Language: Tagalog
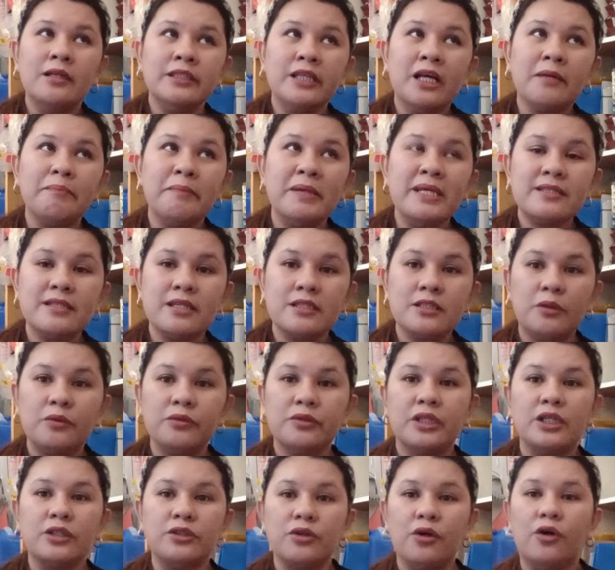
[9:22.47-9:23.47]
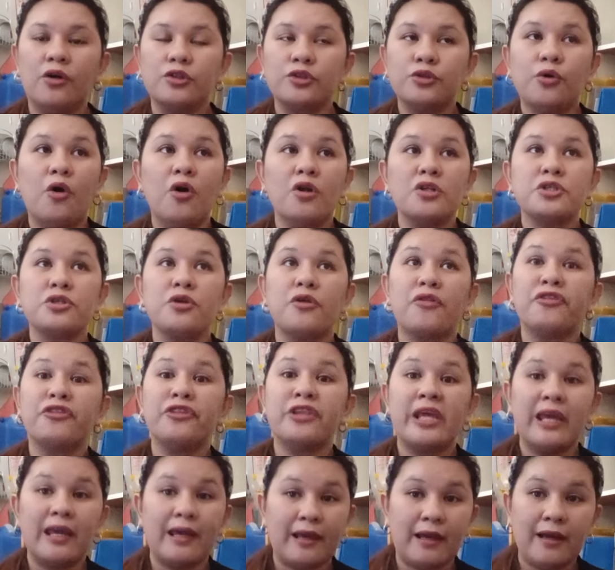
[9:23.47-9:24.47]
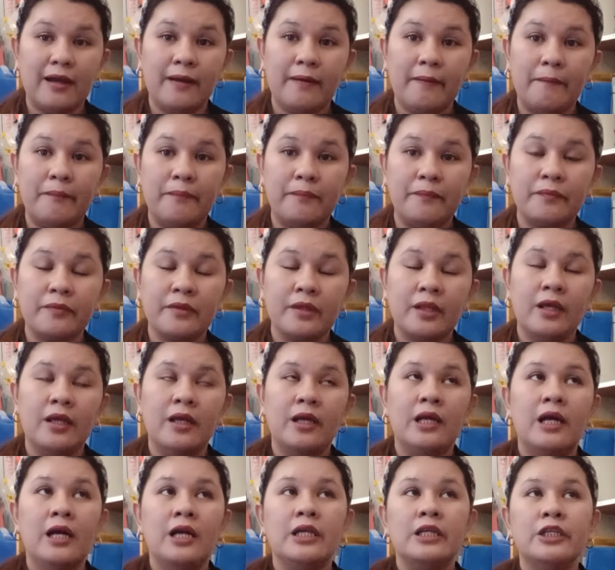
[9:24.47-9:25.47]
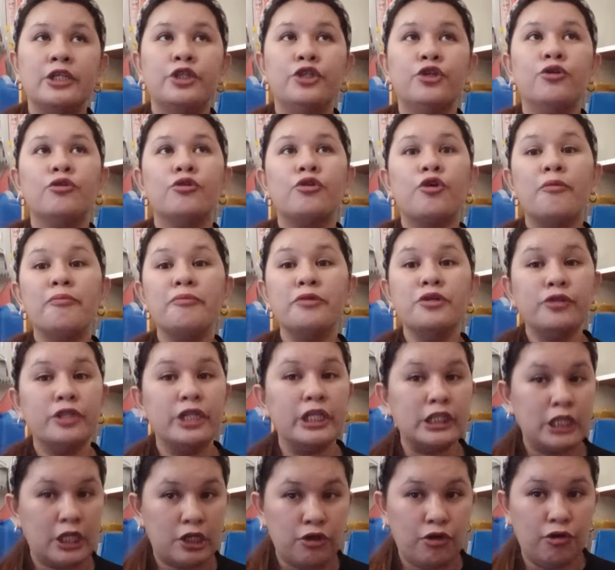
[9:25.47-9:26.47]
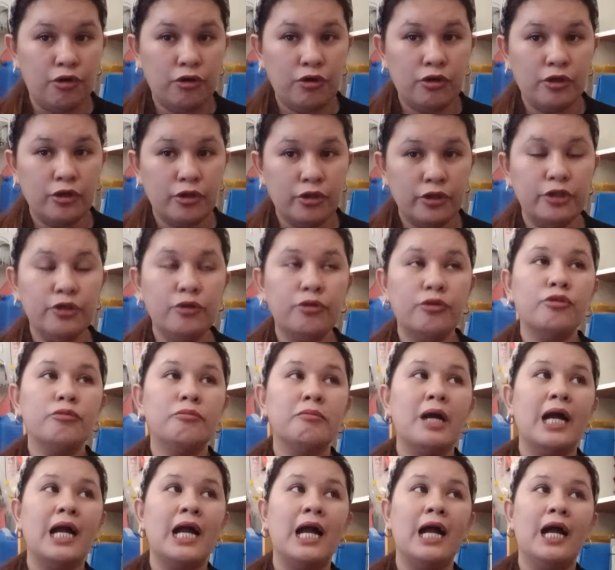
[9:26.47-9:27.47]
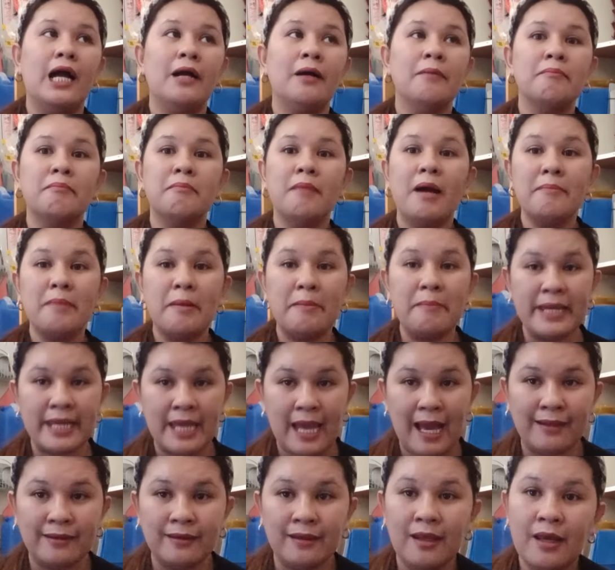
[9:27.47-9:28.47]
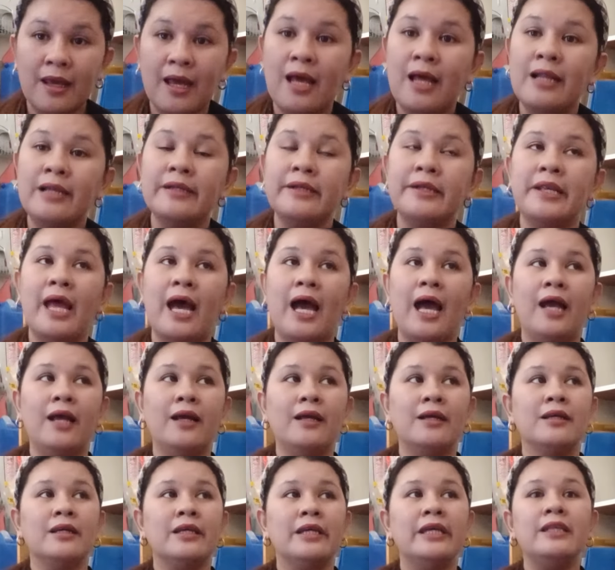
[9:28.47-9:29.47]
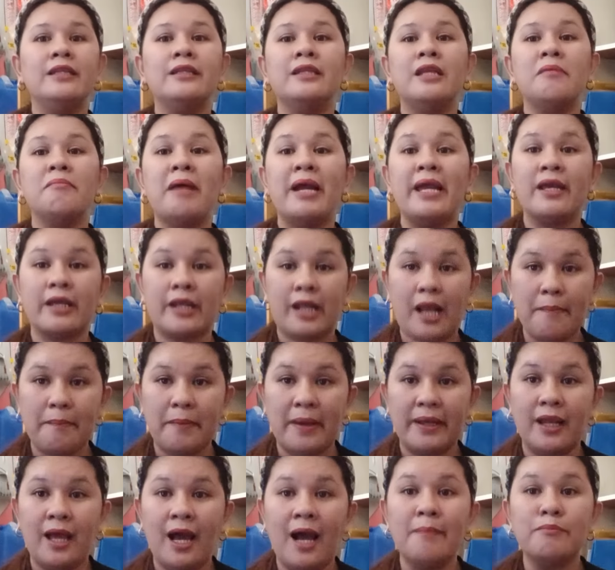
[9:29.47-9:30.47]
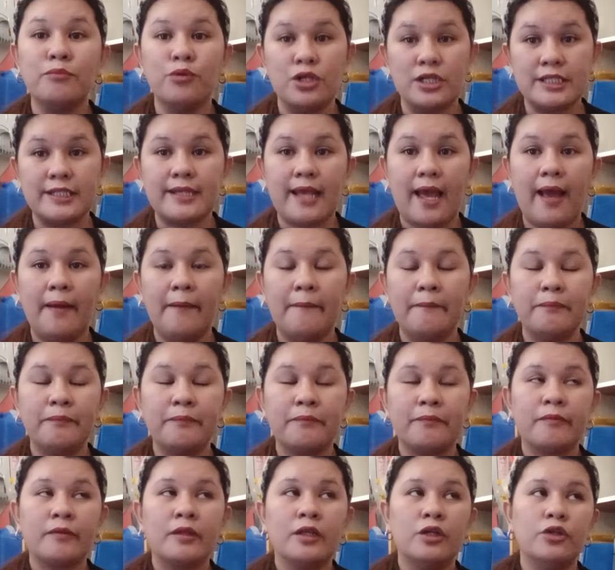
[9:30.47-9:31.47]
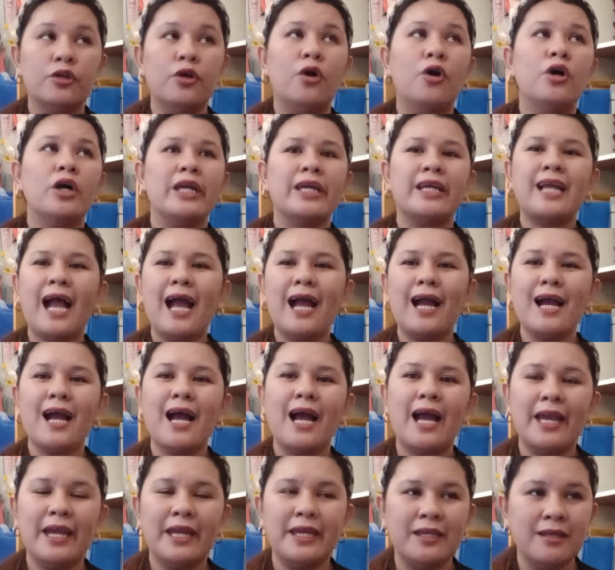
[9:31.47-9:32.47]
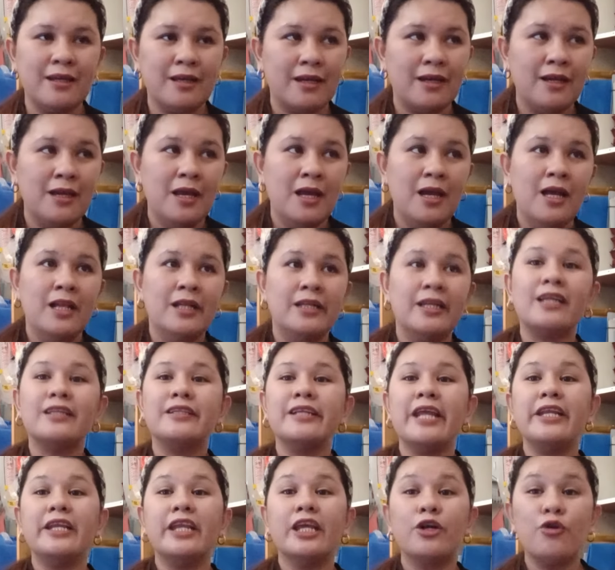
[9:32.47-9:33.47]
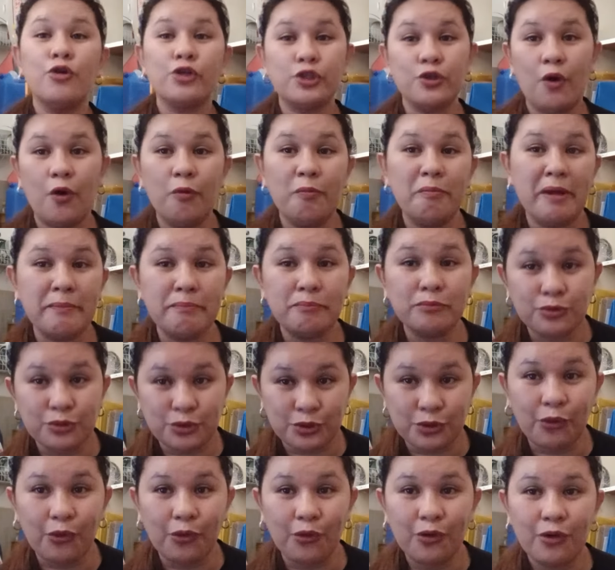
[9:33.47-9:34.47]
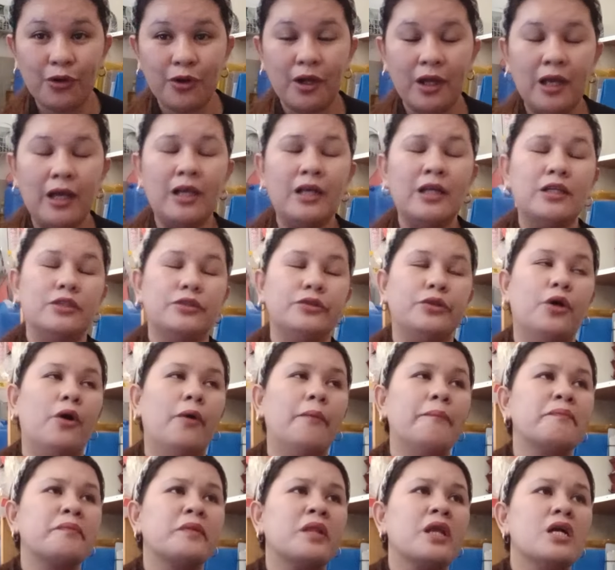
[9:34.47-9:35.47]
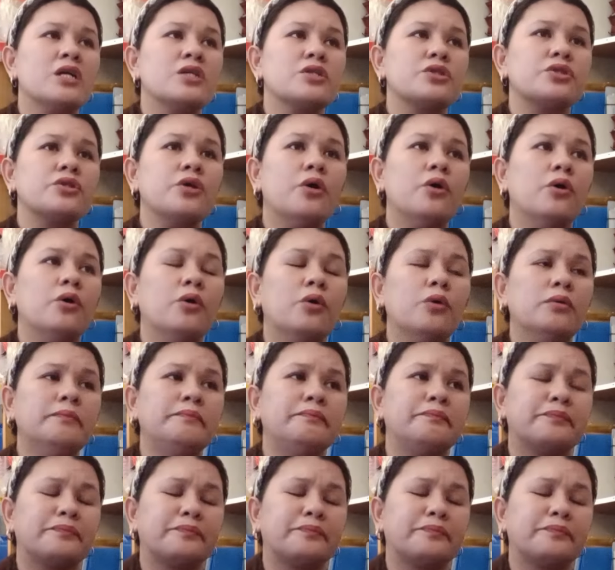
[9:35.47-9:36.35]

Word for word: nag-business ako dito to also think yung community ko, yung mga mamamayan na hindi mahirapan ang bulsa. No? Ika nga ay nagnenegosyo ang may puso. No? So,